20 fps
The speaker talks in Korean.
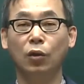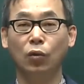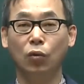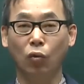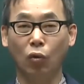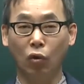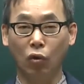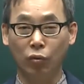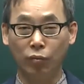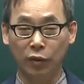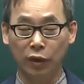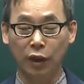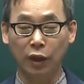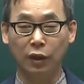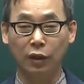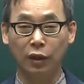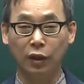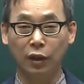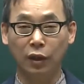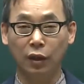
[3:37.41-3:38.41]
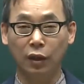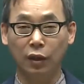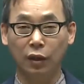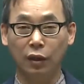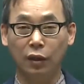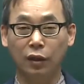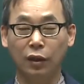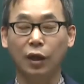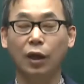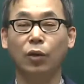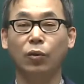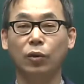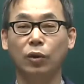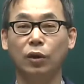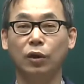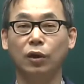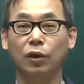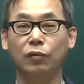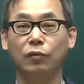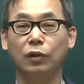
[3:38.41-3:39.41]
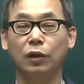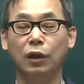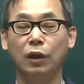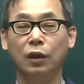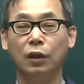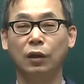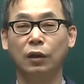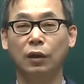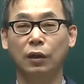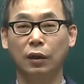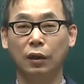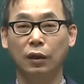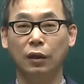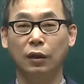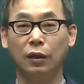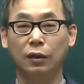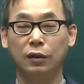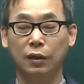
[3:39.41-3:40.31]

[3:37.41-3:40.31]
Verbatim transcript: 도움이 된다 라고 이렇게 우리가 아,